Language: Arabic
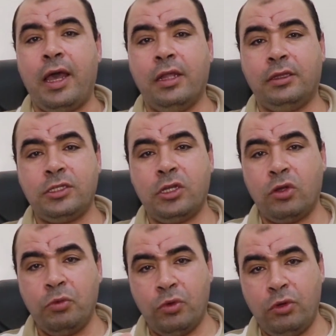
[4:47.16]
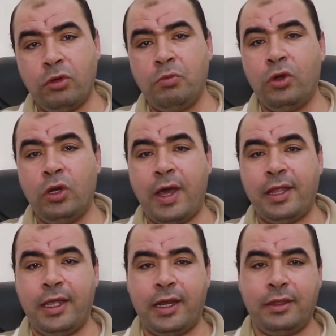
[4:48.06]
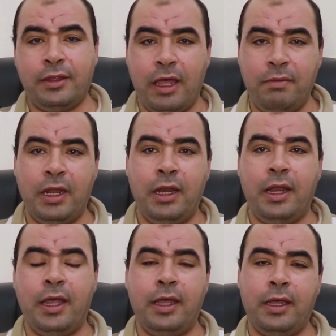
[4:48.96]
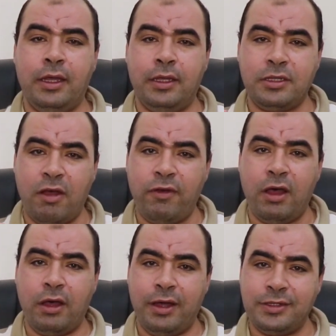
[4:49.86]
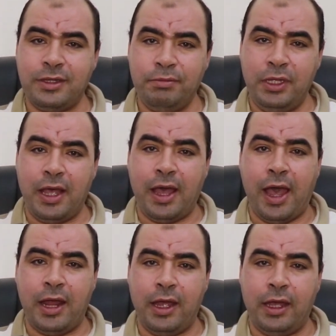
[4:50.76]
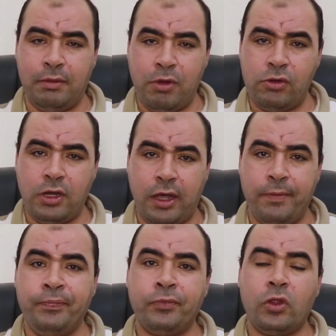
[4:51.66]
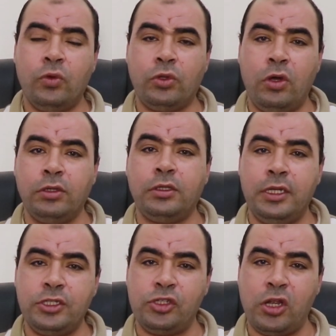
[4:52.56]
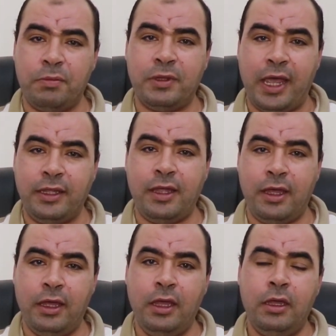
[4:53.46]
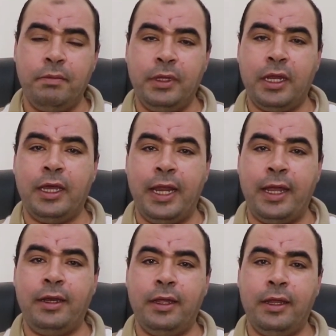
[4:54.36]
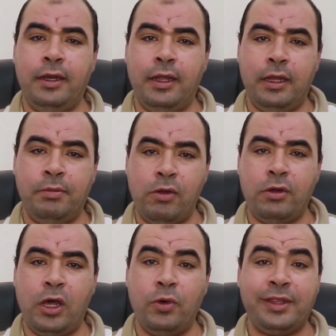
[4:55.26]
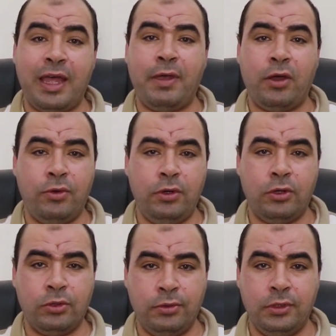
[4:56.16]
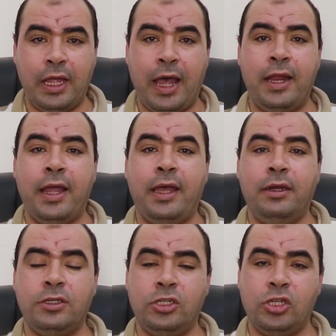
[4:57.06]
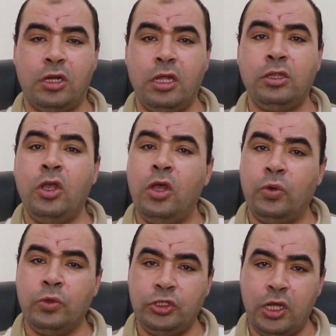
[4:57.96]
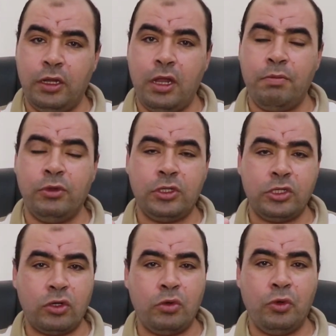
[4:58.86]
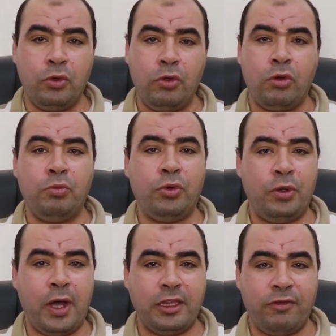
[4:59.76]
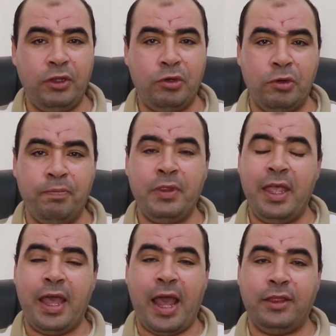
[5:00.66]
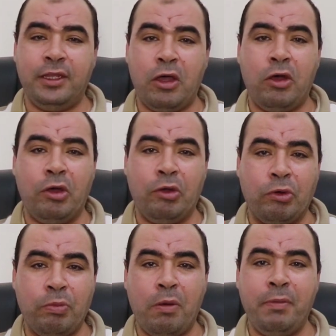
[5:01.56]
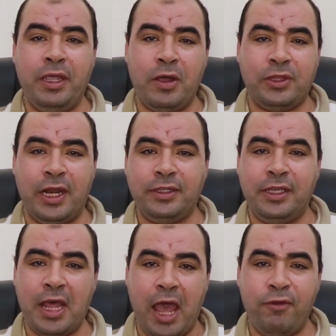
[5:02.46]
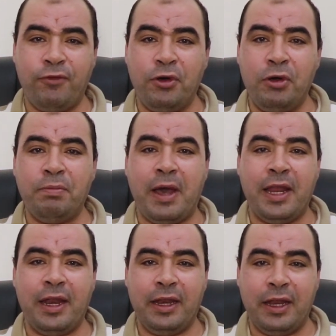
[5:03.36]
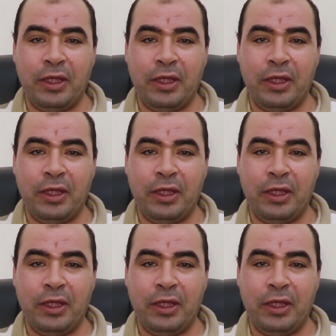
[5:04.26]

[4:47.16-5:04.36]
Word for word: انتظركم كلكم كل واحده يا ريت تعمل آه، صفحه خاصه بيها على الموقع وتحط الاستشارات بتاعتها من خلال الموقع وتتابع كل ردود على الاستشارات وان شاء الله منتظركم كلكم كل واحده فيكم عندنا 430 الف ام على